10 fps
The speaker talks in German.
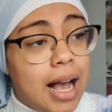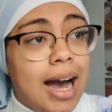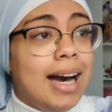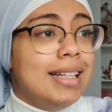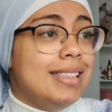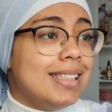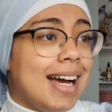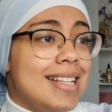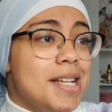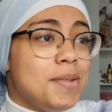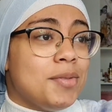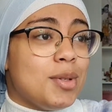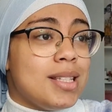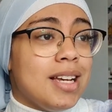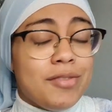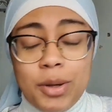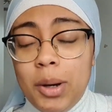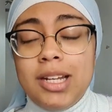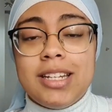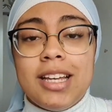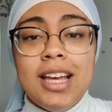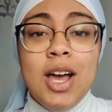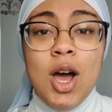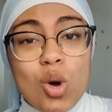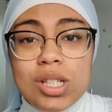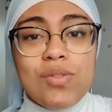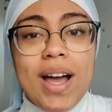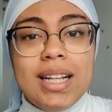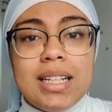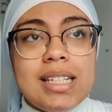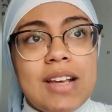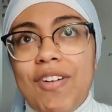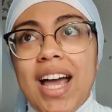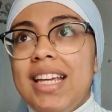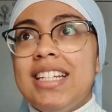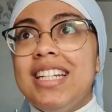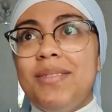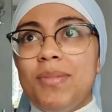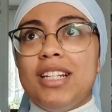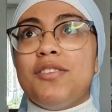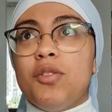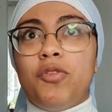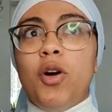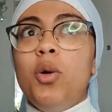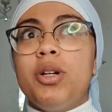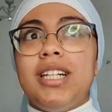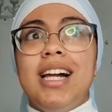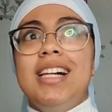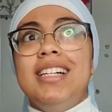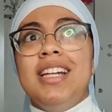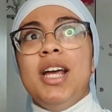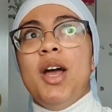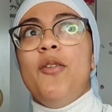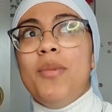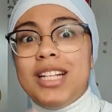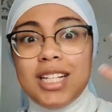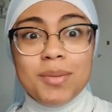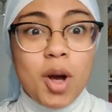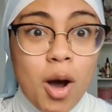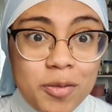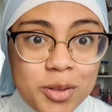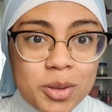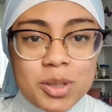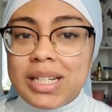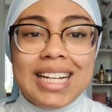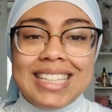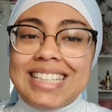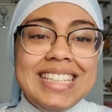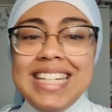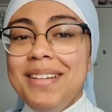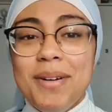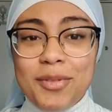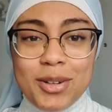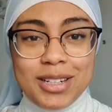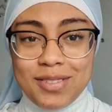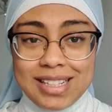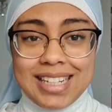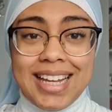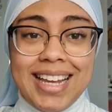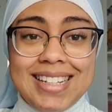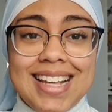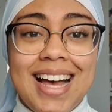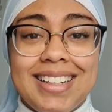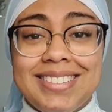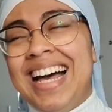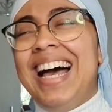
garantiert kein Selbstbewusstsein wie heute. Und zweitens war ich nicht mit diesen Vorurteilen mit dem Kopf so, suchen. So dachte ich, niemand würde was dagegen sagen.